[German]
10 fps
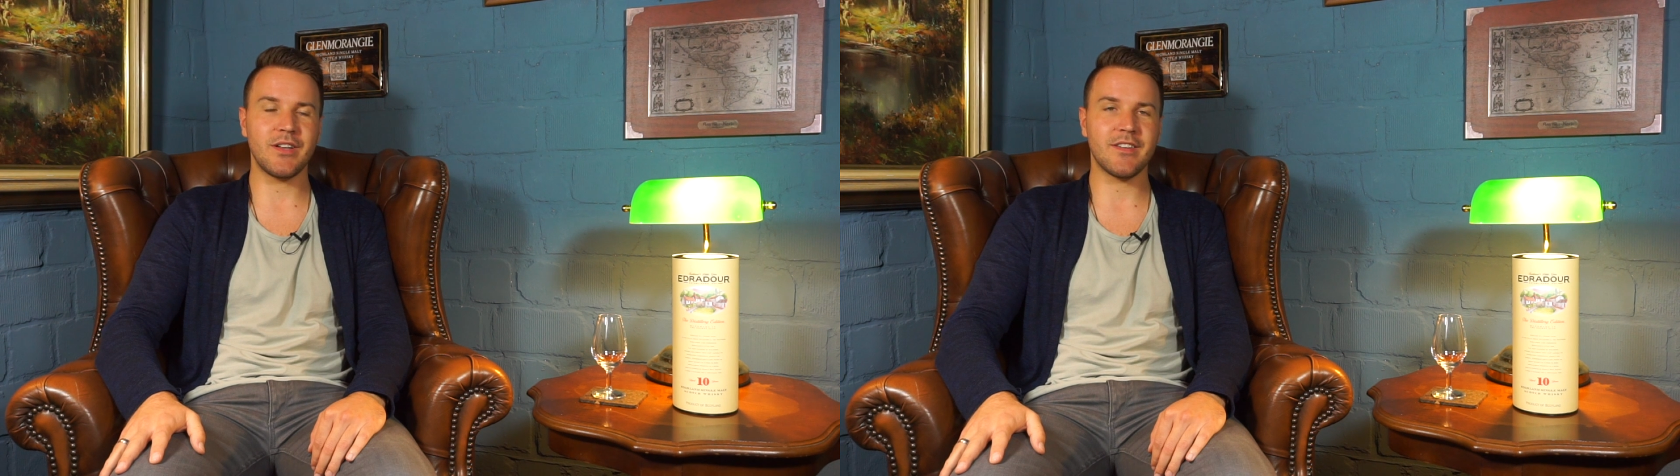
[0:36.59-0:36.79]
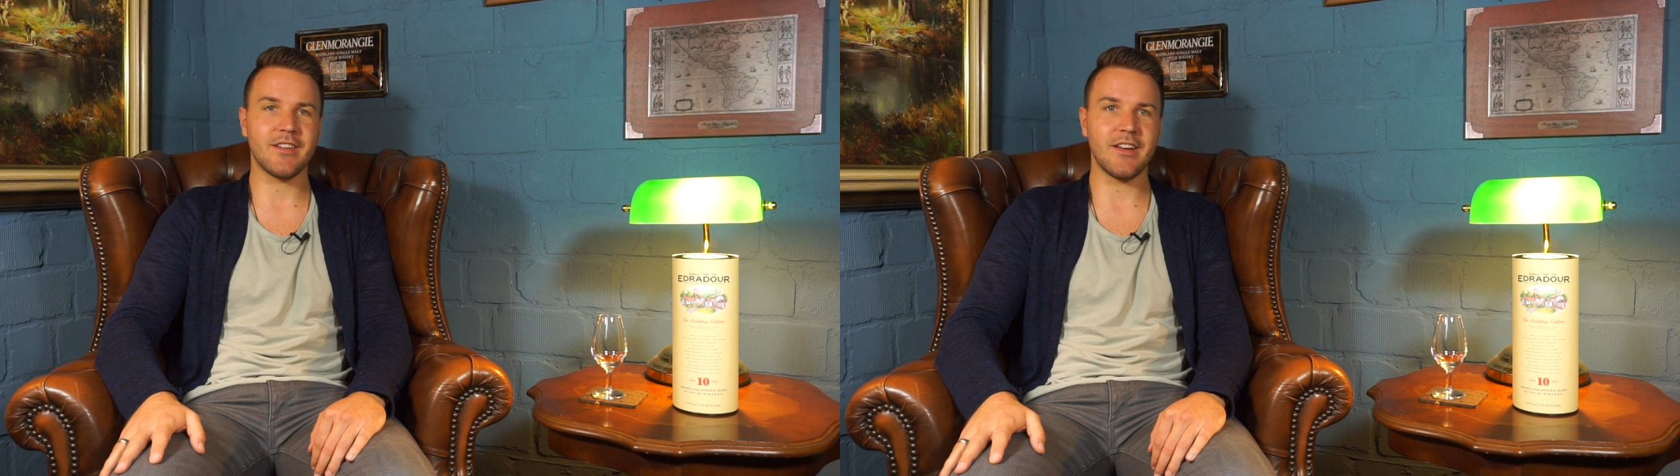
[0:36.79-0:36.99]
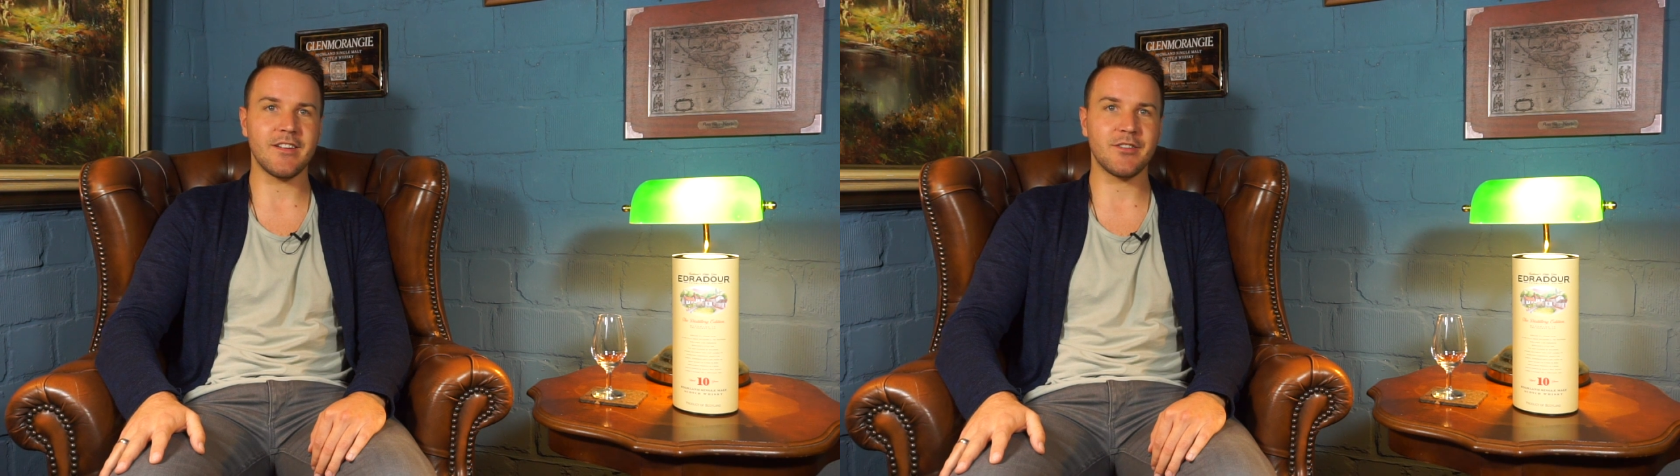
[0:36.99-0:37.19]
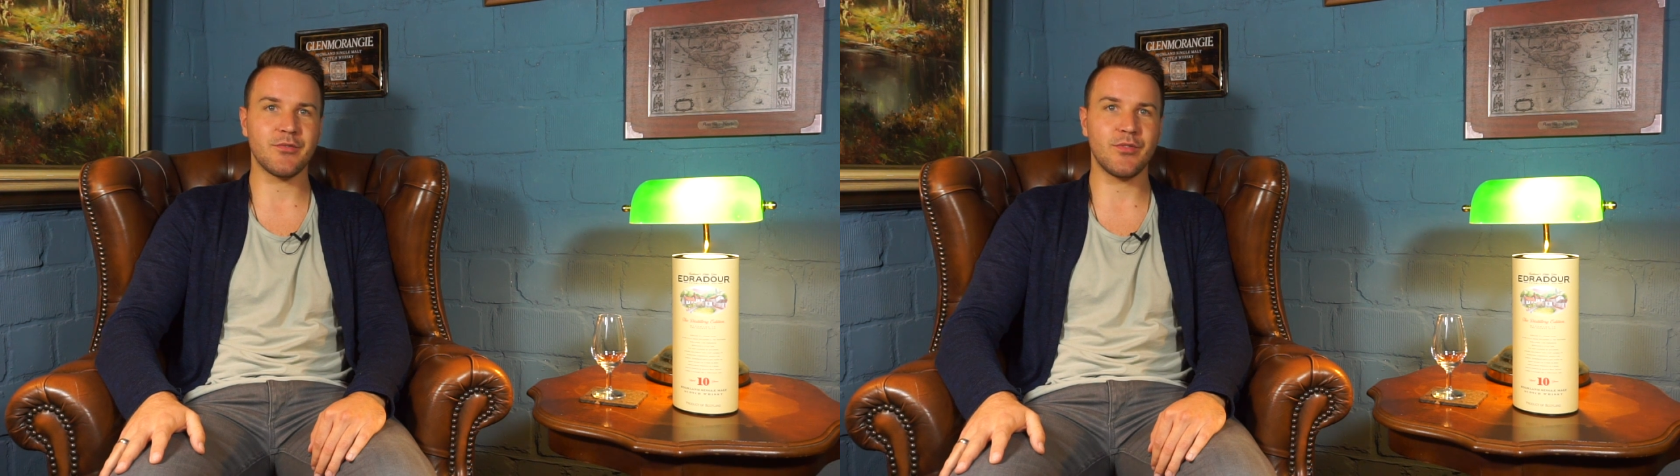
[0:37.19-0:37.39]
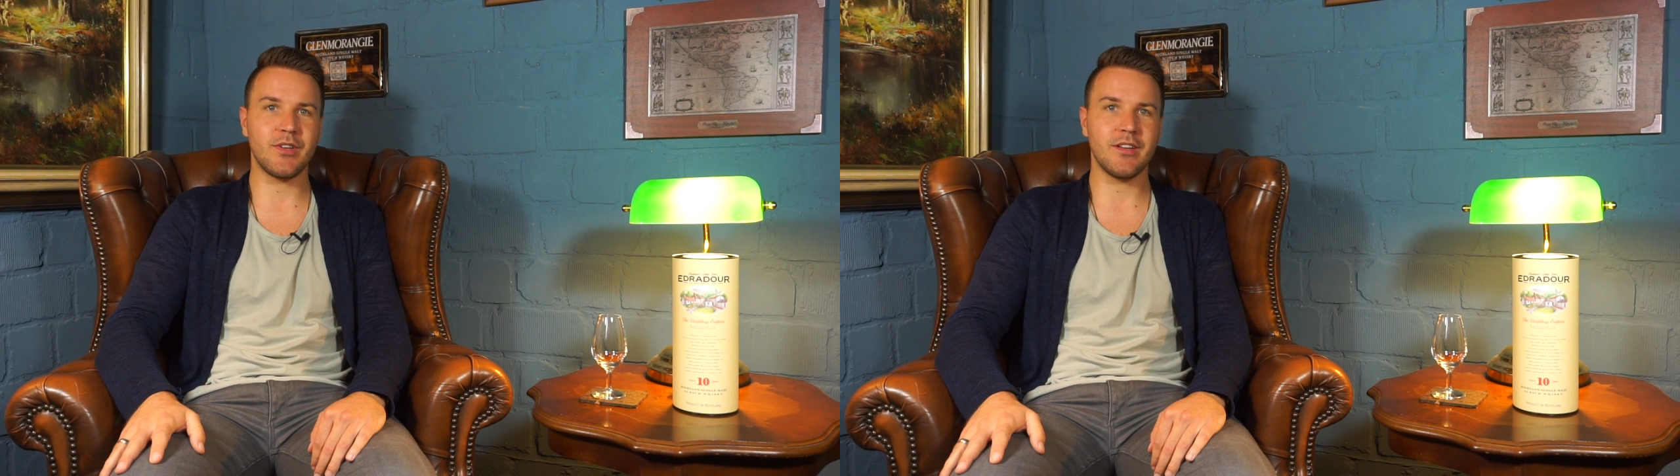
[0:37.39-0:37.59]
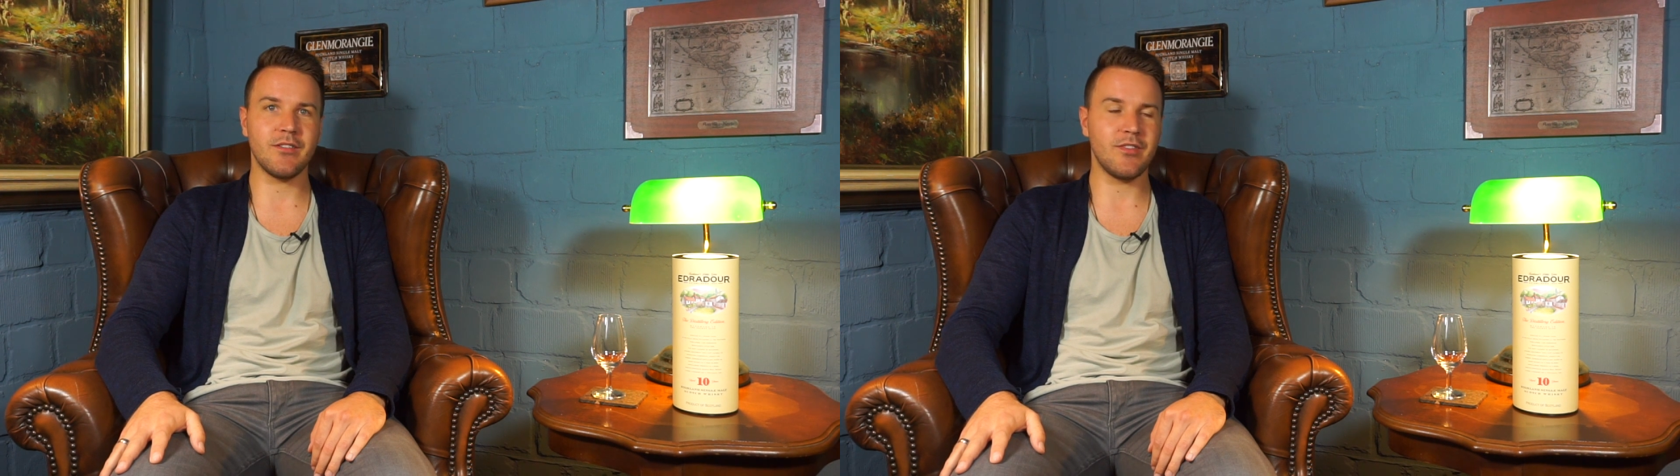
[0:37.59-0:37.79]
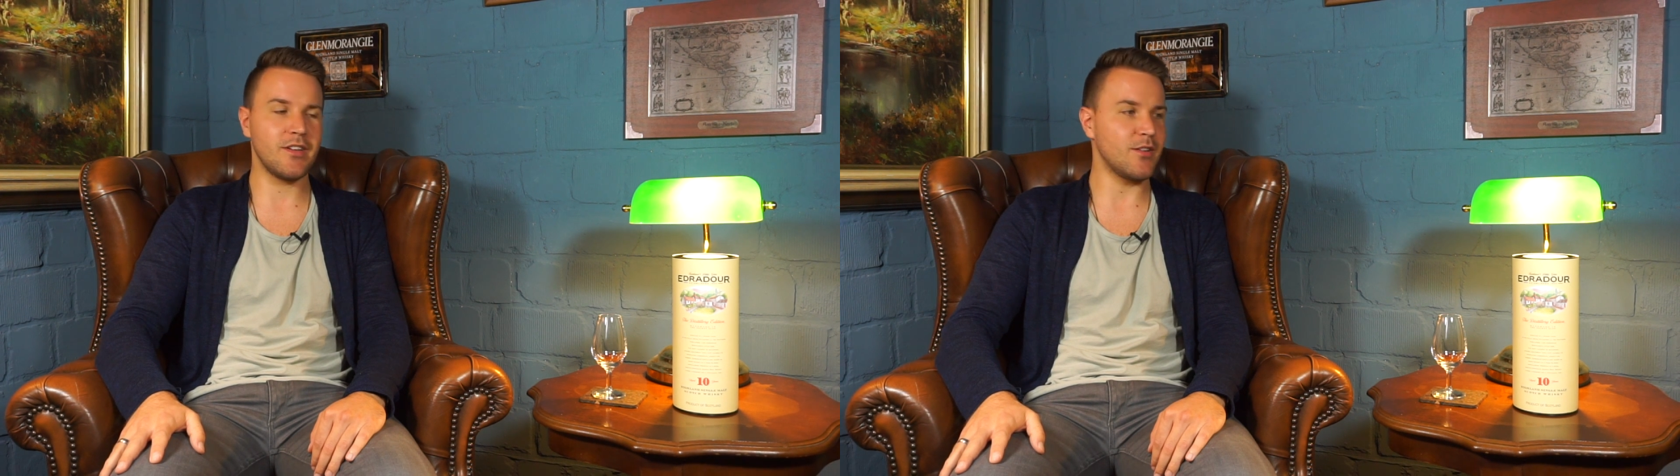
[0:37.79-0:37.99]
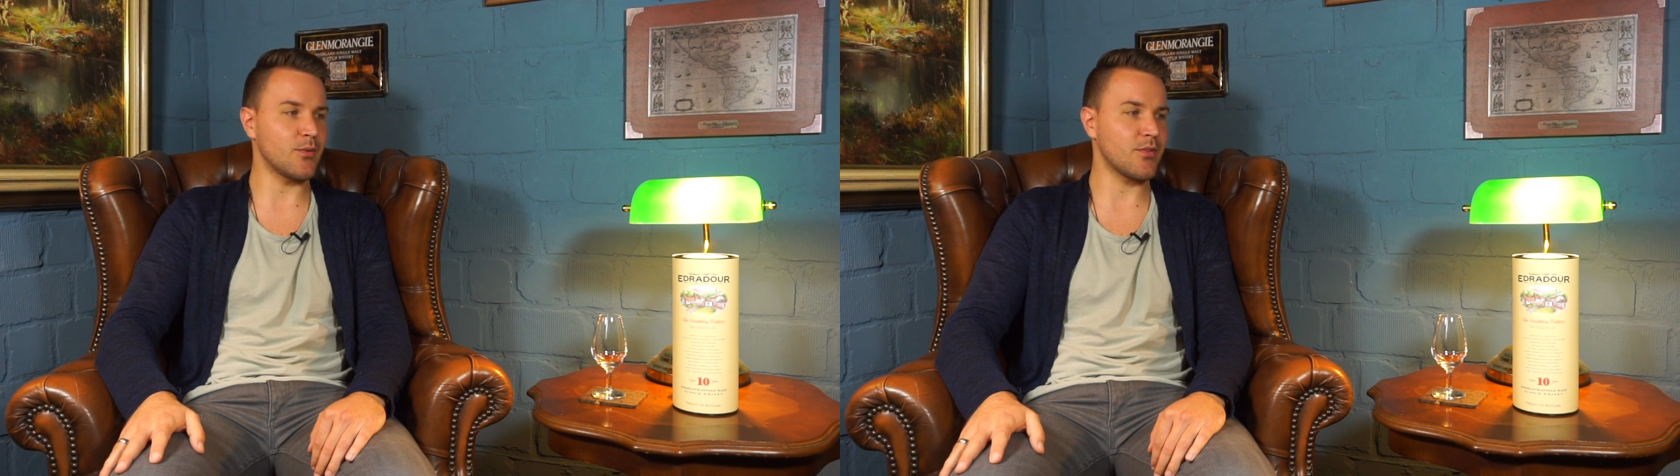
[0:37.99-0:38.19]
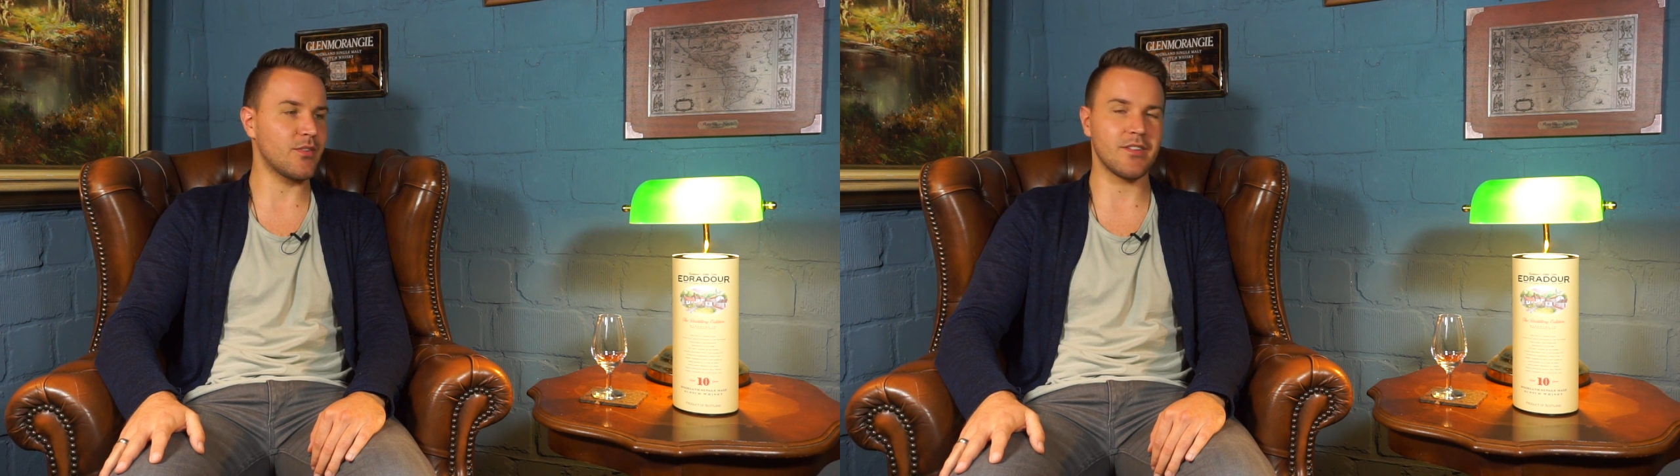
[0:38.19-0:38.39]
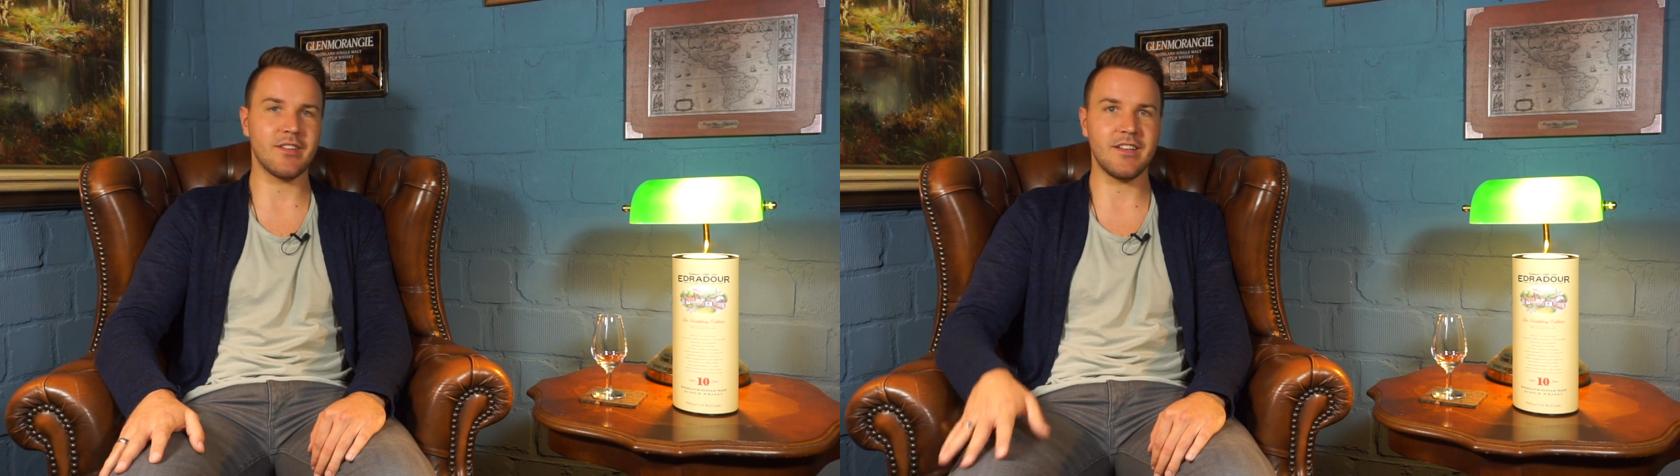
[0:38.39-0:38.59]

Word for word: die Zeit für die Videos,